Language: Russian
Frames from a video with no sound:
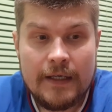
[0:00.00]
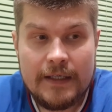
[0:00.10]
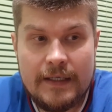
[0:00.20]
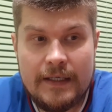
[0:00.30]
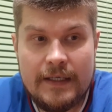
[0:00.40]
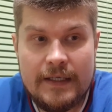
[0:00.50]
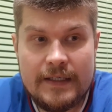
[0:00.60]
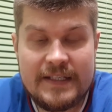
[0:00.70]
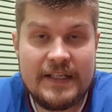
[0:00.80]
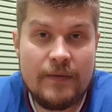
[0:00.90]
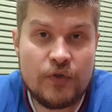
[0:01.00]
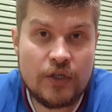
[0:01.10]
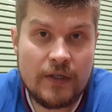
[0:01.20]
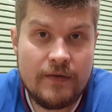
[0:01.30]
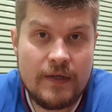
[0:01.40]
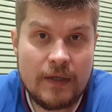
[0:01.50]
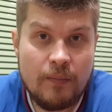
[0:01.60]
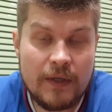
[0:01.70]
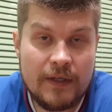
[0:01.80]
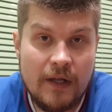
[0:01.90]
И 7 человек
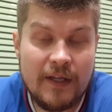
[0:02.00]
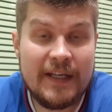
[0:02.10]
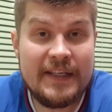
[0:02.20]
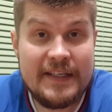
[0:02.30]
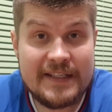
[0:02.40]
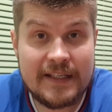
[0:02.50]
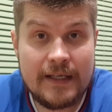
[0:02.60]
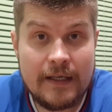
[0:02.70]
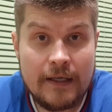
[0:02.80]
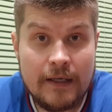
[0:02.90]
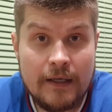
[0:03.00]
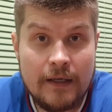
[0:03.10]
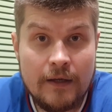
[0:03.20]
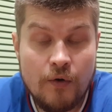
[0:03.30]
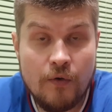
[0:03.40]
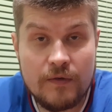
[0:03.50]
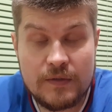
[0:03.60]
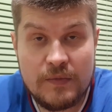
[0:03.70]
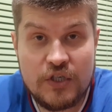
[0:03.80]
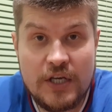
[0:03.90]
подало иски о
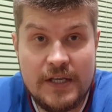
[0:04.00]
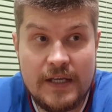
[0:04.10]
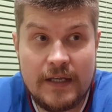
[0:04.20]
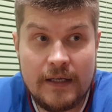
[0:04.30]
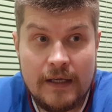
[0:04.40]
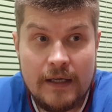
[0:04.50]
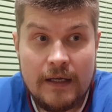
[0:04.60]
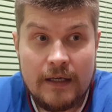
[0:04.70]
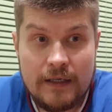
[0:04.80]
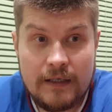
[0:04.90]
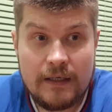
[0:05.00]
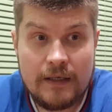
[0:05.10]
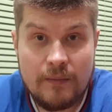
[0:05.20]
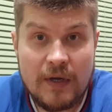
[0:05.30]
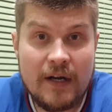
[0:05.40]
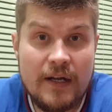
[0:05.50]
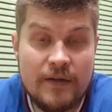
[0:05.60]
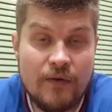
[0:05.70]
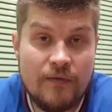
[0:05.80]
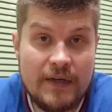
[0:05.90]
возмещении э,
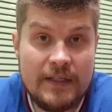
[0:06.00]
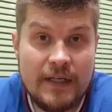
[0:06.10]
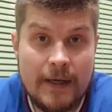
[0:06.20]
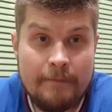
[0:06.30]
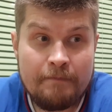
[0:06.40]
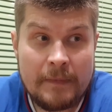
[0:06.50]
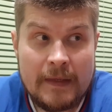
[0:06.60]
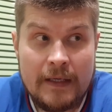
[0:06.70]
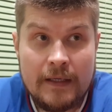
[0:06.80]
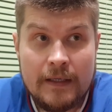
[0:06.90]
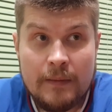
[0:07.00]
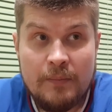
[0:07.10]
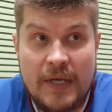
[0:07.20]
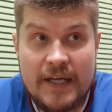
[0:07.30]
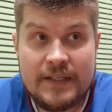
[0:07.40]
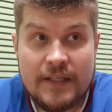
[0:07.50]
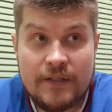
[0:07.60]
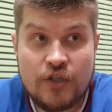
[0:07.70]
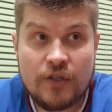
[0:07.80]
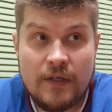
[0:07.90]
морального вреда. 5
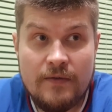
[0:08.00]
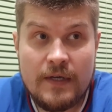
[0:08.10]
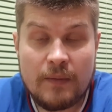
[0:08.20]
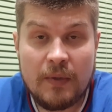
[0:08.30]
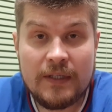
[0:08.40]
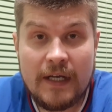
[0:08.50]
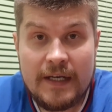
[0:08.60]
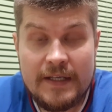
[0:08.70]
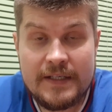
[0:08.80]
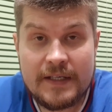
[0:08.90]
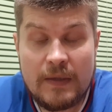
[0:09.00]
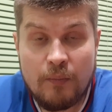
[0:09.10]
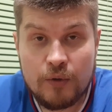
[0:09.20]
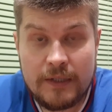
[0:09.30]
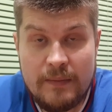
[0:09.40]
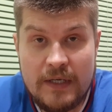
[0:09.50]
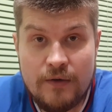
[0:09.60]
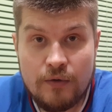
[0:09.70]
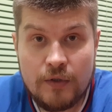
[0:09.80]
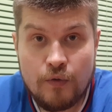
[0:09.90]
человек подали иски по 3
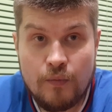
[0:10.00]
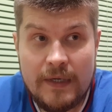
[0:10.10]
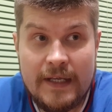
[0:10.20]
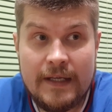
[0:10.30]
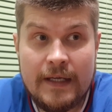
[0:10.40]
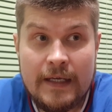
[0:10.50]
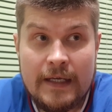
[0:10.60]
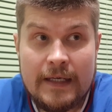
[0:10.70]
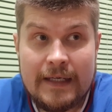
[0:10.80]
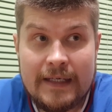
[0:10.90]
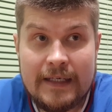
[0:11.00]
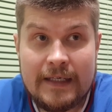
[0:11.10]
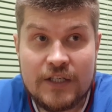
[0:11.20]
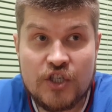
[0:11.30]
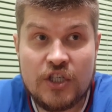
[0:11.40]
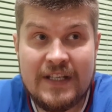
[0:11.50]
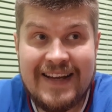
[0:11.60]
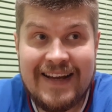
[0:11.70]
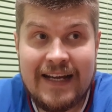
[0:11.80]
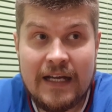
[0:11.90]
миллиона рублей. Э,
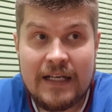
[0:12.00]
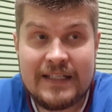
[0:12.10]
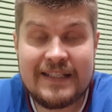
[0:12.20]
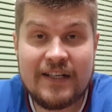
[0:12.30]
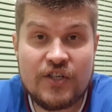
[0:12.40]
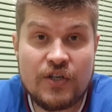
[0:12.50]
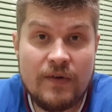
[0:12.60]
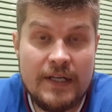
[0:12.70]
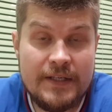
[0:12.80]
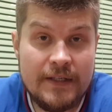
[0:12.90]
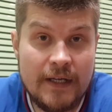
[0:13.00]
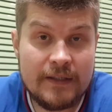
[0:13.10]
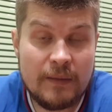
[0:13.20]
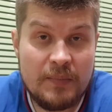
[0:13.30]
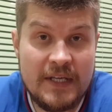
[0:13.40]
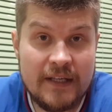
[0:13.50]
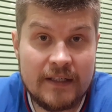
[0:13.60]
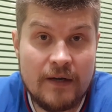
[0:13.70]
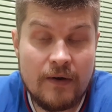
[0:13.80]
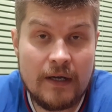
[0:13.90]
жена старшего лейтенанта
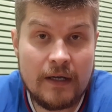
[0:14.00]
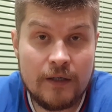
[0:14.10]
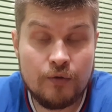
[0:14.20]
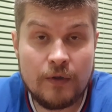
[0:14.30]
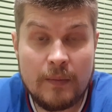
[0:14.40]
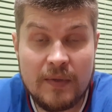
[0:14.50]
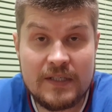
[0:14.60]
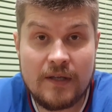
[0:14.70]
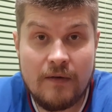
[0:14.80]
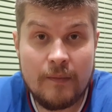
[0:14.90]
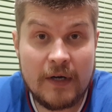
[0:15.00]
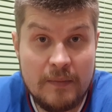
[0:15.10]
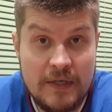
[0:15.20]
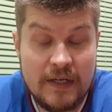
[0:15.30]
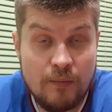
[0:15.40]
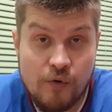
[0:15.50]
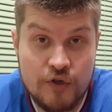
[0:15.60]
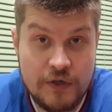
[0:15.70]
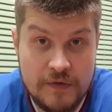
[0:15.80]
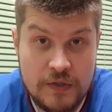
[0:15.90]
Пьянкова, который, по словам Рамиля,
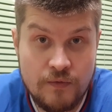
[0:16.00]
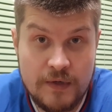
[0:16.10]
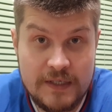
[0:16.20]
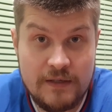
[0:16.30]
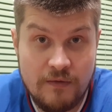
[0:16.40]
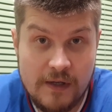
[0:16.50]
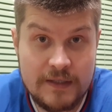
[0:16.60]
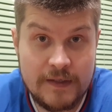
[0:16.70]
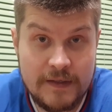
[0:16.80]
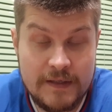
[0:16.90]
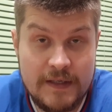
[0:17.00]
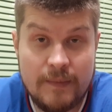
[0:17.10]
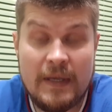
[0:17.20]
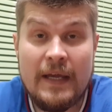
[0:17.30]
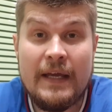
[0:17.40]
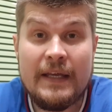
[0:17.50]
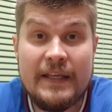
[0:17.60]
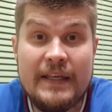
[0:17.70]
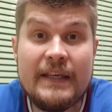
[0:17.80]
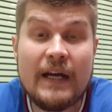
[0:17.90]
больше всего издевался над ним
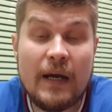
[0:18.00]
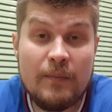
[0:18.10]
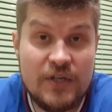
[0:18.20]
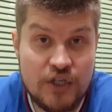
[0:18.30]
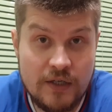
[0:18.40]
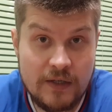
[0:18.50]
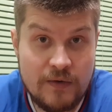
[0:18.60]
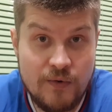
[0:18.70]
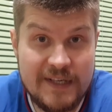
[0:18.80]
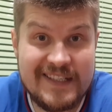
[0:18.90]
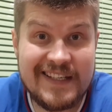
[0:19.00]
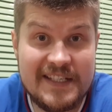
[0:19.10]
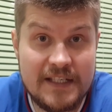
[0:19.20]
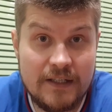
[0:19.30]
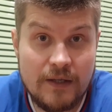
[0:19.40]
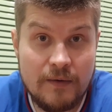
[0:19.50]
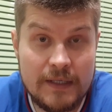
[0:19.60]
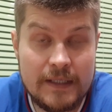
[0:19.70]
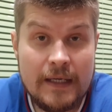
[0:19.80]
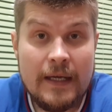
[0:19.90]
и обещал его
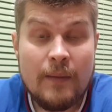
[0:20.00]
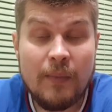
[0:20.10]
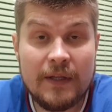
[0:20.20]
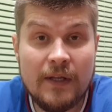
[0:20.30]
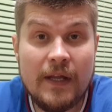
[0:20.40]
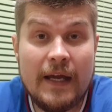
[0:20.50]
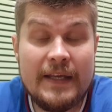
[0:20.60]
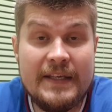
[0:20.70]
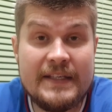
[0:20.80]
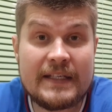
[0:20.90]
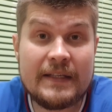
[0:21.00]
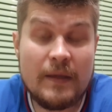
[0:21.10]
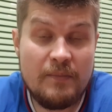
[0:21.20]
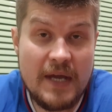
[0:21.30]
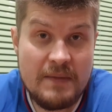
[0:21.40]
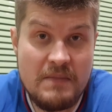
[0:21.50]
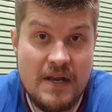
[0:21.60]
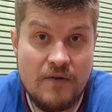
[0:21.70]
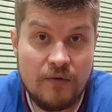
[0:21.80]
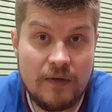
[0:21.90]
изнасиловать, подала иск на 5
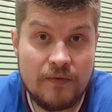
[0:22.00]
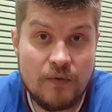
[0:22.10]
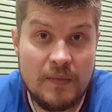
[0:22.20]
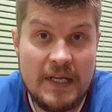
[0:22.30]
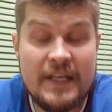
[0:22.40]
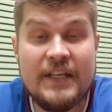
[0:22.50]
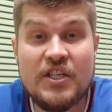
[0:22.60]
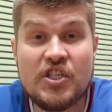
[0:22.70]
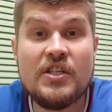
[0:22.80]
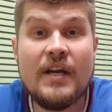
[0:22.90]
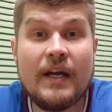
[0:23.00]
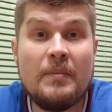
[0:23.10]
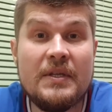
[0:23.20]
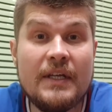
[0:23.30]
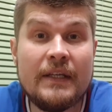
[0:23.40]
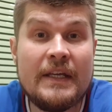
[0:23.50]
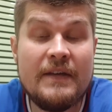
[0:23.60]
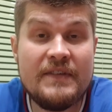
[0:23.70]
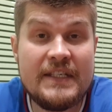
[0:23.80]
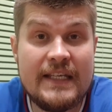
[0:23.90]
миллионов рублей, и жена капитана
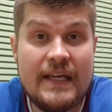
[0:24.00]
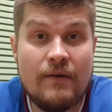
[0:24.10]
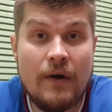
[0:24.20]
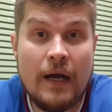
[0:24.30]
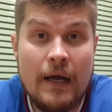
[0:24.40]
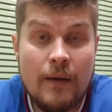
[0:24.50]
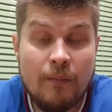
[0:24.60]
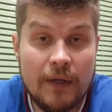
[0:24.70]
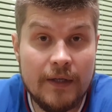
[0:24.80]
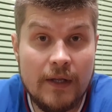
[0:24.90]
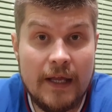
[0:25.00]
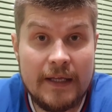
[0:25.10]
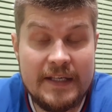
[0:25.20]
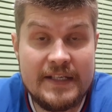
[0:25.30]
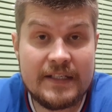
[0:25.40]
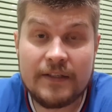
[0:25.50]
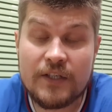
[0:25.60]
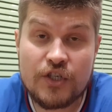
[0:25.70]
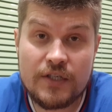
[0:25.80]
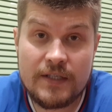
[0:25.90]
Евсеева подала иск на
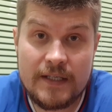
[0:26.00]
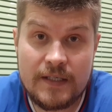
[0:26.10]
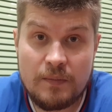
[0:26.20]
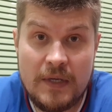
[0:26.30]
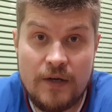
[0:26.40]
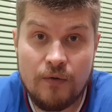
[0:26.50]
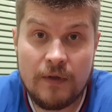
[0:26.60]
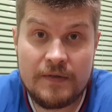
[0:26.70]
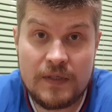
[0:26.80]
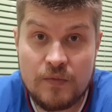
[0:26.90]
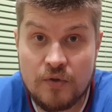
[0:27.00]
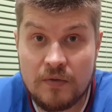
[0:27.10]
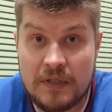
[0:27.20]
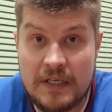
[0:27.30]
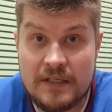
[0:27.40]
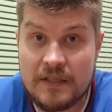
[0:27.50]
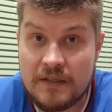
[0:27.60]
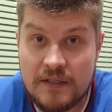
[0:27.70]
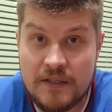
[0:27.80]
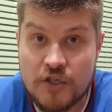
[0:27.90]
16 миллионов 730
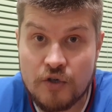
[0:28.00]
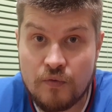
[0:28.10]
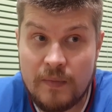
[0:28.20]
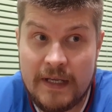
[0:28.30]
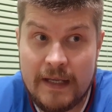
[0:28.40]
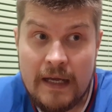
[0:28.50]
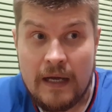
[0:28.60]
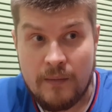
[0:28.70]
тысяч рублей.